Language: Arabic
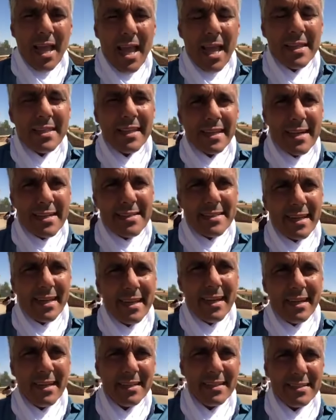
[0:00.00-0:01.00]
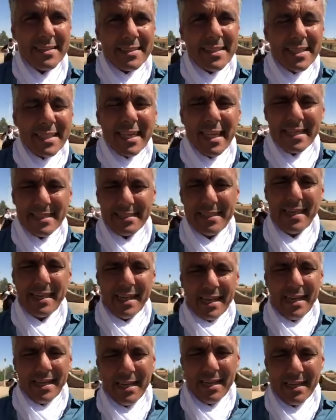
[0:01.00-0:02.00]
هذه الرساله سي قايد
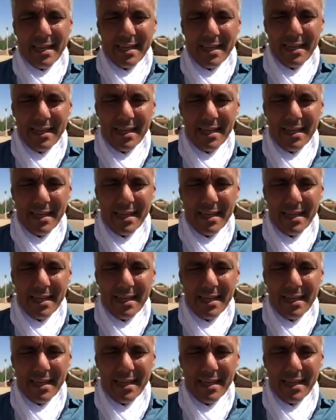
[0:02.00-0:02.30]
صالح